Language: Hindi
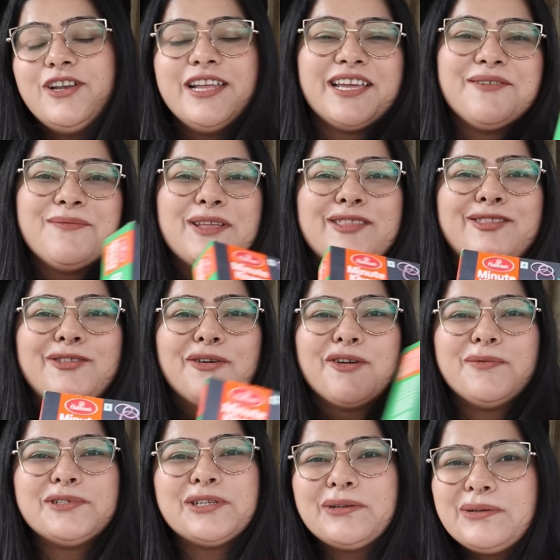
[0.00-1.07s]
हो लेकिन मैं
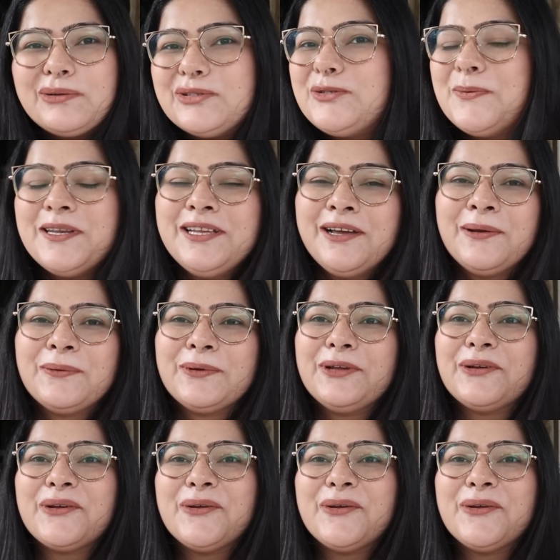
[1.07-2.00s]
दोनों में से कुछ भी नहीं करूँगी